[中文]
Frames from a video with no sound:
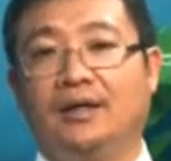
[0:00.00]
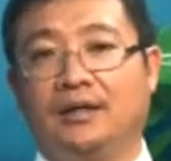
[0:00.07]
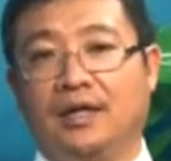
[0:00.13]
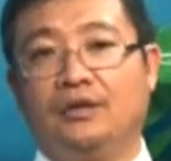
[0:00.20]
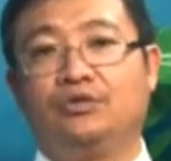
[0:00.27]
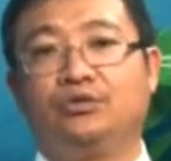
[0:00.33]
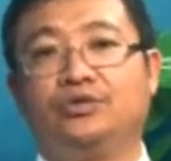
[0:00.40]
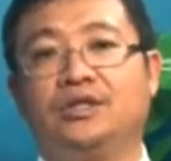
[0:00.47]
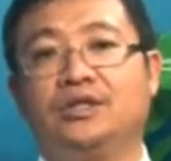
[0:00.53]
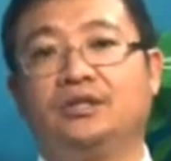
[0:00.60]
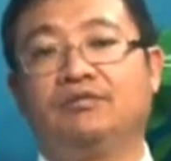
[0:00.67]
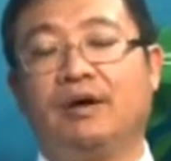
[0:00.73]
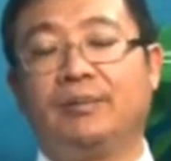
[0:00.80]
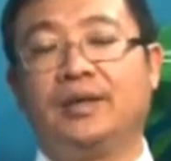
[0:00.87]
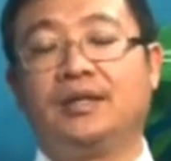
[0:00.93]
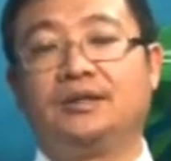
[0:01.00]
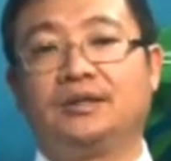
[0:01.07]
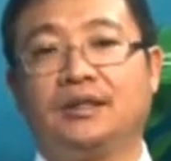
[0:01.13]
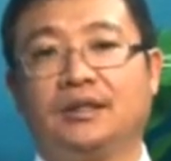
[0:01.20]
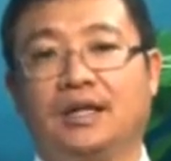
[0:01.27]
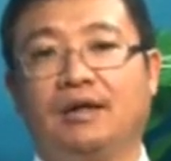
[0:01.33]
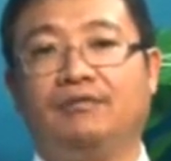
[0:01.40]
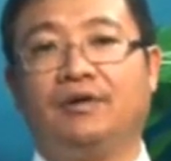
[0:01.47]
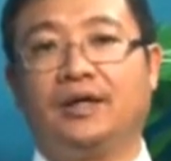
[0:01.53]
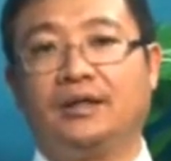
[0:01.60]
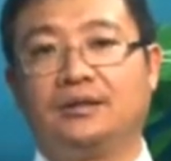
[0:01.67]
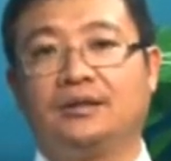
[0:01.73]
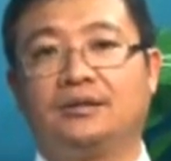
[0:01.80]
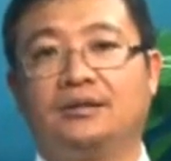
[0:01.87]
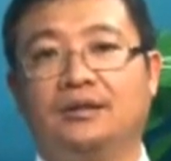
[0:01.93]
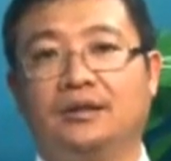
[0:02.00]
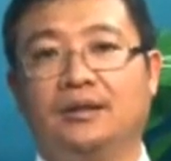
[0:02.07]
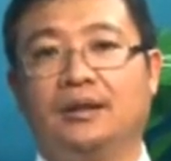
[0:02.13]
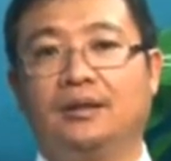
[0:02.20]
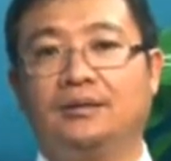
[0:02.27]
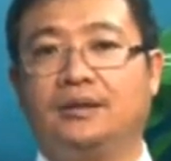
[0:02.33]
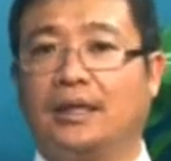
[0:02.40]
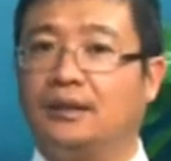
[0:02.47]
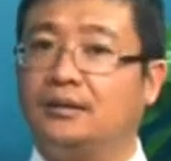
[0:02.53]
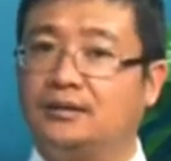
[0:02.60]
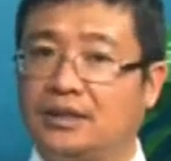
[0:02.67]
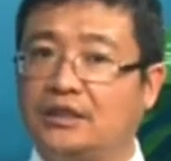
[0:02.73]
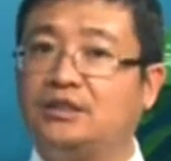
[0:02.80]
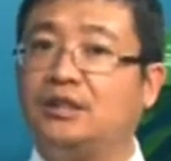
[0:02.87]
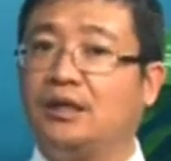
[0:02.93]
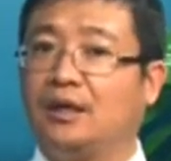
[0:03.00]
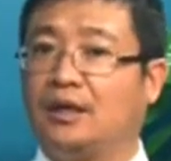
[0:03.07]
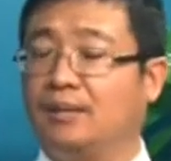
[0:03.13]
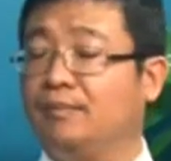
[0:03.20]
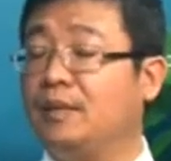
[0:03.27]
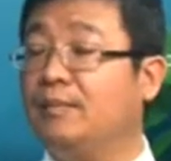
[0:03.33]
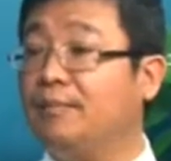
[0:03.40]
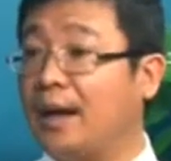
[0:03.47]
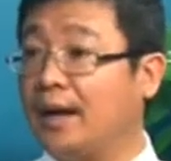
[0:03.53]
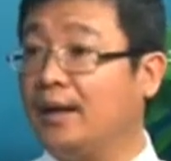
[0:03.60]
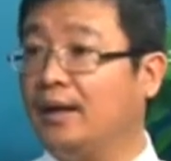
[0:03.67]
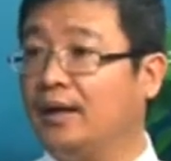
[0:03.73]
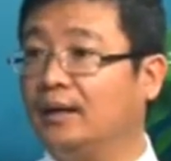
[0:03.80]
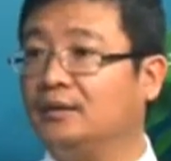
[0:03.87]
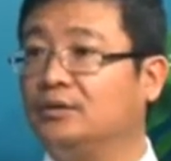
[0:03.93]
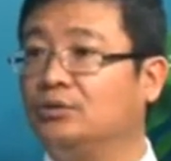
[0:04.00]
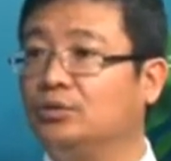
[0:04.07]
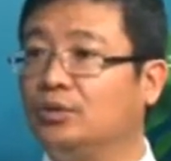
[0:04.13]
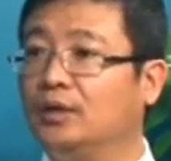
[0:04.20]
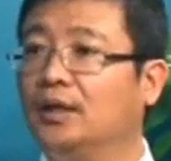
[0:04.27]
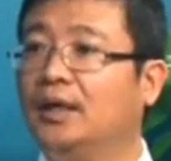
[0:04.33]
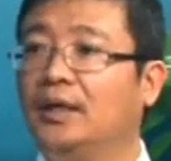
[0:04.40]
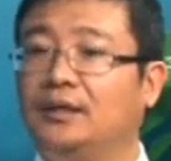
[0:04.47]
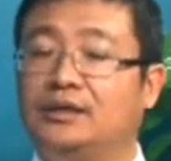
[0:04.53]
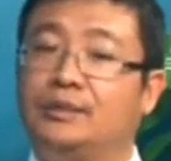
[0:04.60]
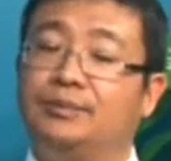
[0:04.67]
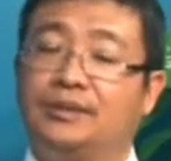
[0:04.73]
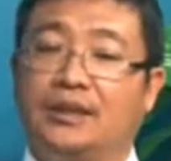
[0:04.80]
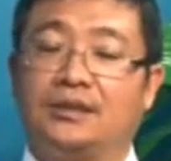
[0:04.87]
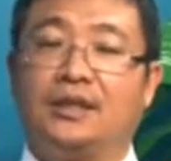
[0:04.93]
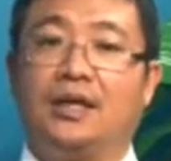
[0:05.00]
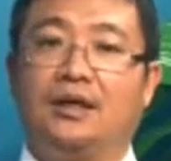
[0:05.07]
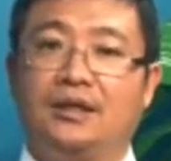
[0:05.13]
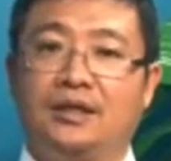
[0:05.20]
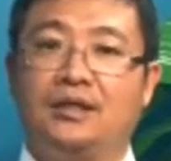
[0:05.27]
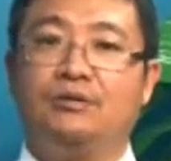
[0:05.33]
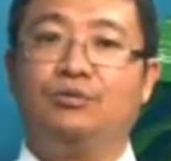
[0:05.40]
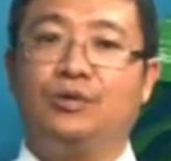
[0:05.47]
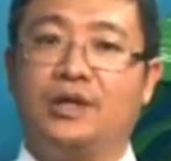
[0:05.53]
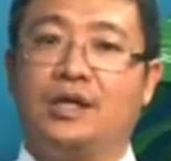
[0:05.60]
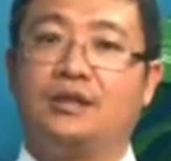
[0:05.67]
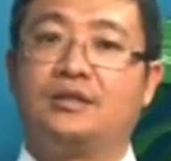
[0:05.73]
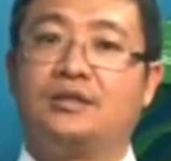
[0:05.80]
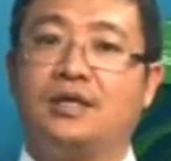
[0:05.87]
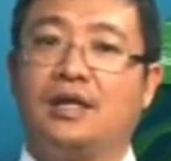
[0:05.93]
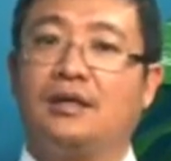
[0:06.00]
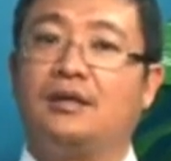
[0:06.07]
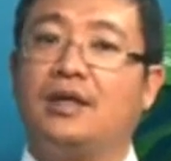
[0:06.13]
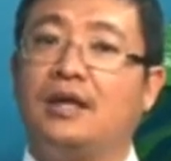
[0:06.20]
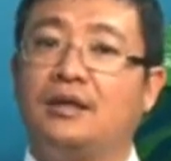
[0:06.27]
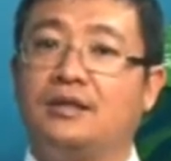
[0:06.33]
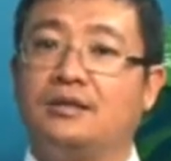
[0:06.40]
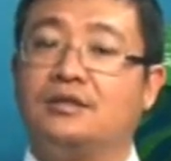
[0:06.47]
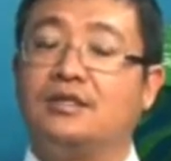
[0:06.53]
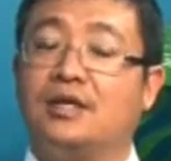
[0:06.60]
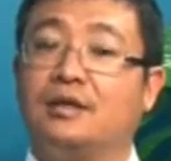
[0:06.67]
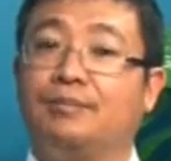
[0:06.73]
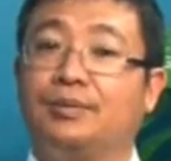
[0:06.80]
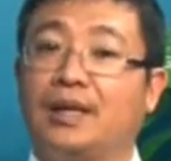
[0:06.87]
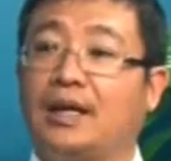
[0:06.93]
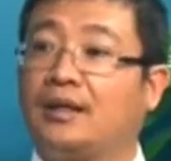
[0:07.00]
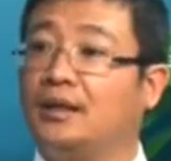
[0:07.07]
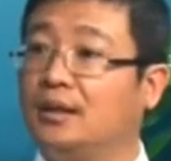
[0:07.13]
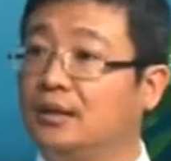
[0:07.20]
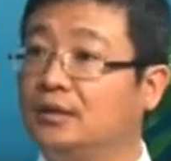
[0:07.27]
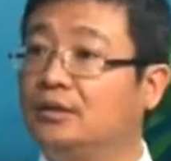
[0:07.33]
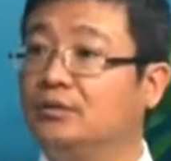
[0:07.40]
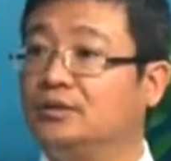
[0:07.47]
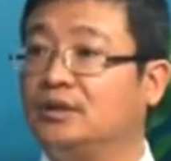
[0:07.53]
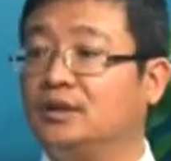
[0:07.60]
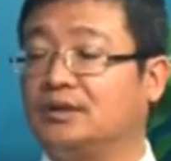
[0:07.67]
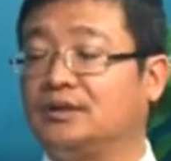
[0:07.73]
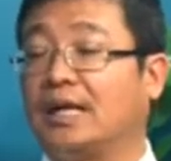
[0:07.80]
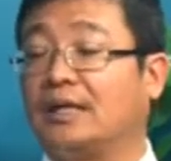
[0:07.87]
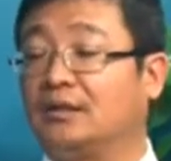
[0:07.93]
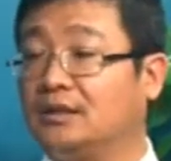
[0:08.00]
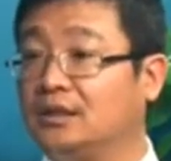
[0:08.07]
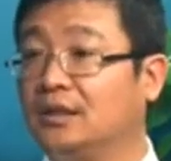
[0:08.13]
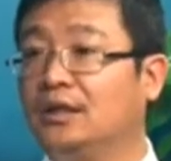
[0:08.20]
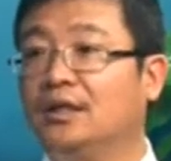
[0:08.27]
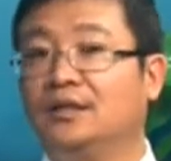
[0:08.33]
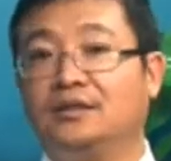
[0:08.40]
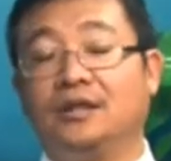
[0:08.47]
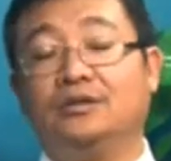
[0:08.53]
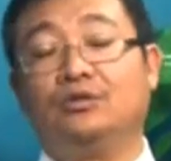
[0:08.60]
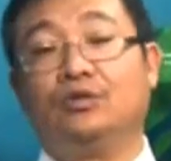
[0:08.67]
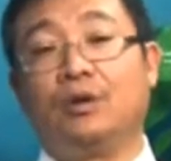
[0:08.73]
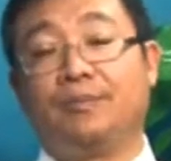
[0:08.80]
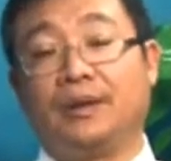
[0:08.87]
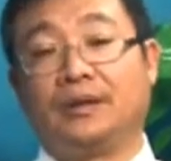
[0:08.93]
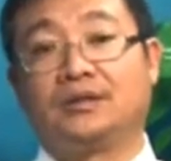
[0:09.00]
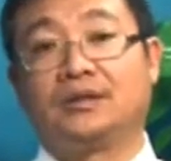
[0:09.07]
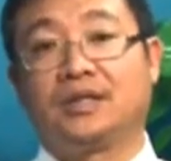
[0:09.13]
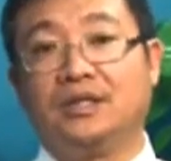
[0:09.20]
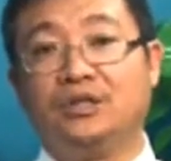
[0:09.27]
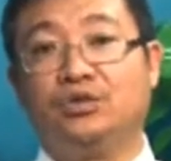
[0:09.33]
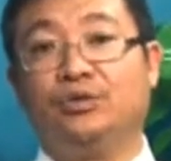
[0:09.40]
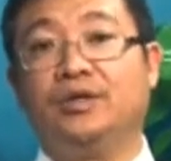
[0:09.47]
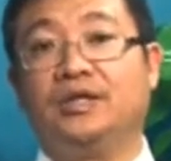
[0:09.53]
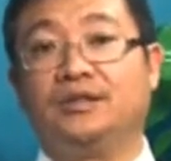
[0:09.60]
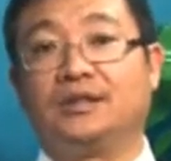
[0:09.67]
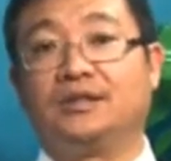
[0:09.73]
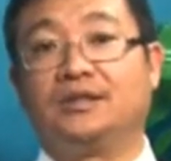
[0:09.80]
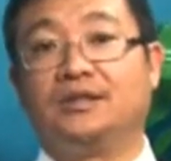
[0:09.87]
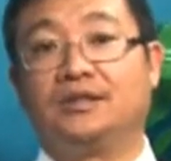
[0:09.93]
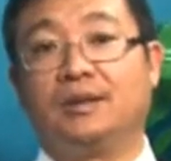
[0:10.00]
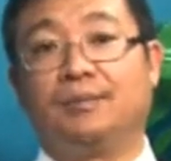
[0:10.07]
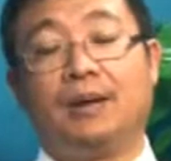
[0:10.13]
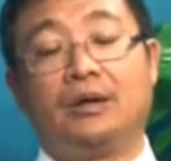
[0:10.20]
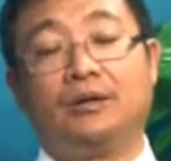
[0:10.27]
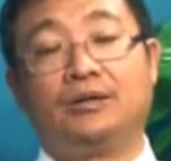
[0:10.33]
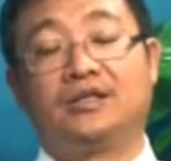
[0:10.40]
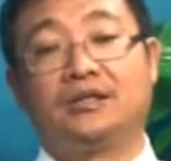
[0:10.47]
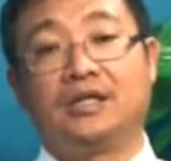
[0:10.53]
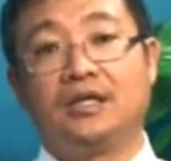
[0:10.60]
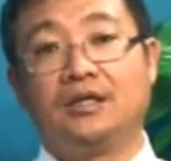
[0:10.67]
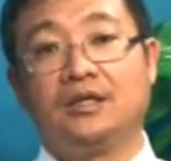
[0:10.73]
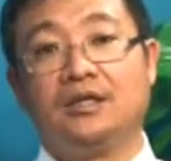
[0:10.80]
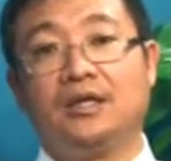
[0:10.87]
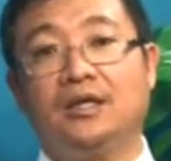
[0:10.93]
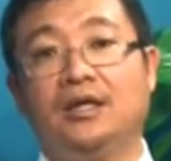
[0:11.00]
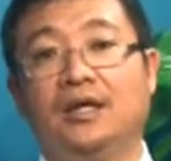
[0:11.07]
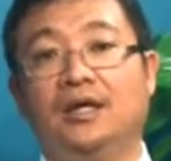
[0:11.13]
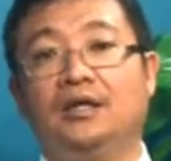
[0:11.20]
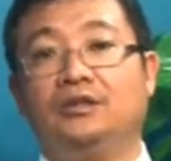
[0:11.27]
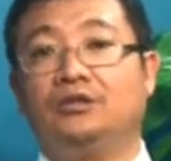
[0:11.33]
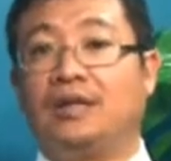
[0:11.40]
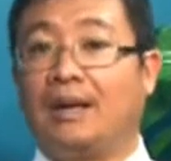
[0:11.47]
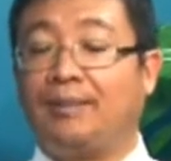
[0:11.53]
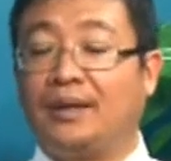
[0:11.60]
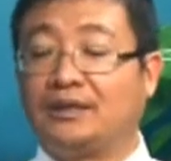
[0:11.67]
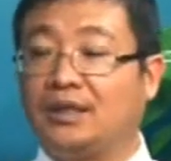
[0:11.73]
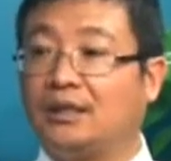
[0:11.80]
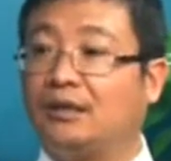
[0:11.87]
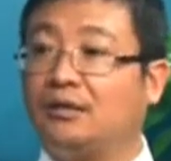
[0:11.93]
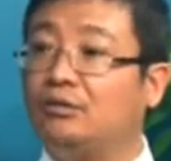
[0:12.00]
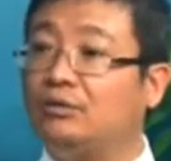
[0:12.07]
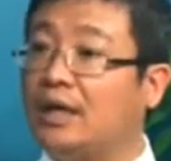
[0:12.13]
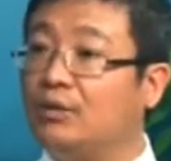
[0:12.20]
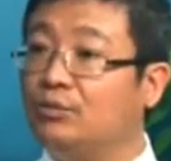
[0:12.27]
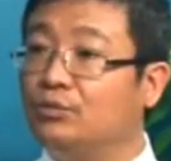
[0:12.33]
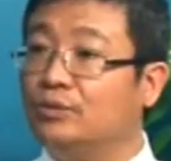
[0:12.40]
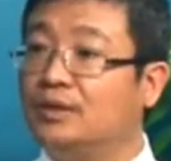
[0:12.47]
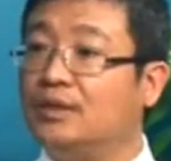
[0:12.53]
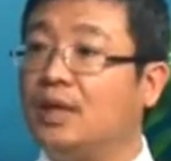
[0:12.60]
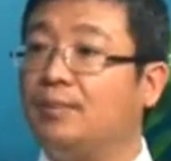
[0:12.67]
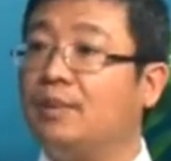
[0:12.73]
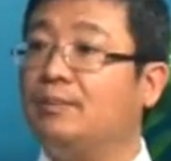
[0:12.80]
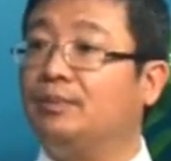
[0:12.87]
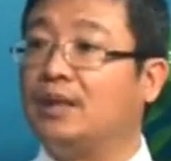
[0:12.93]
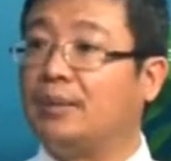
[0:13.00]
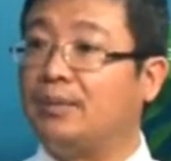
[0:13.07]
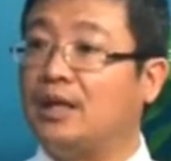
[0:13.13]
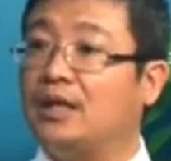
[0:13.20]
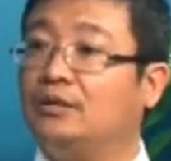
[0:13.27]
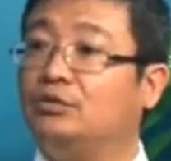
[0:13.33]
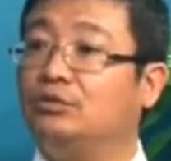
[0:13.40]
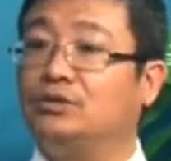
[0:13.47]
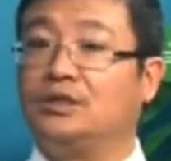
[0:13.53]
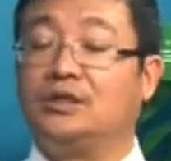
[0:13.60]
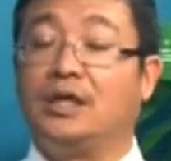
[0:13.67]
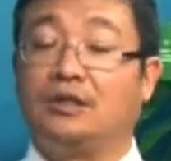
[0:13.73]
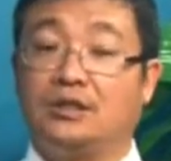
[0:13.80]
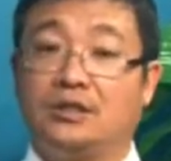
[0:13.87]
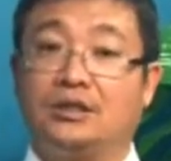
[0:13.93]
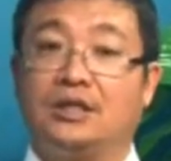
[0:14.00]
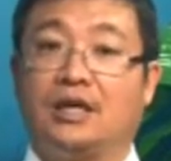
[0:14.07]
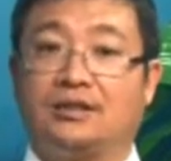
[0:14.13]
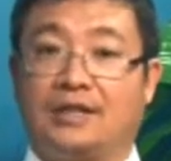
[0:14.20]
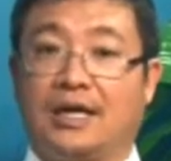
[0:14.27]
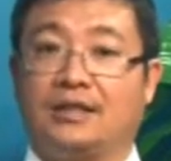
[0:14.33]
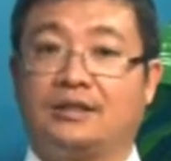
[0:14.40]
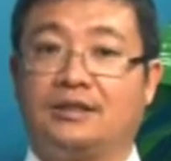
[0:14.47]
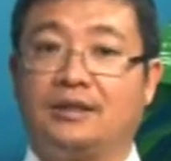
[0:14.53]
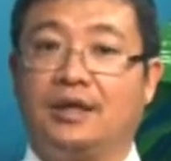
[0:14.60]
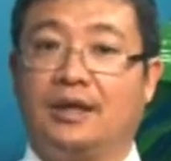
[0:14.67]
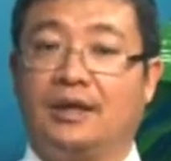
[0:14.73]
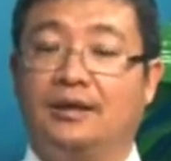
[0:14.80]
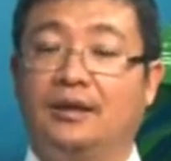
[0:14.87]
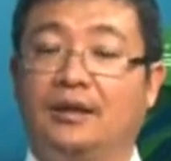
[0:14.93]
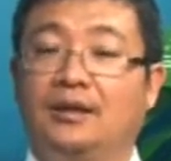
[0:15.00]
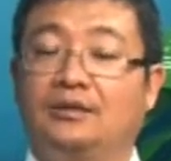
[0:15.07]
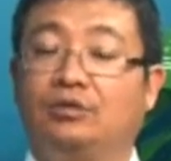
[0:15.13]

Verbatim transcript: 联储局的方面的这个看法呢是讲的接近很明白了哈，就是说基本上在二零一五年之前年底之前呢不太可能有这个涨息，甚至会保持更久一点这个时间。包括失业率呢，哪怕降到六点五呢，也并不代表联储局要急着要加息哈。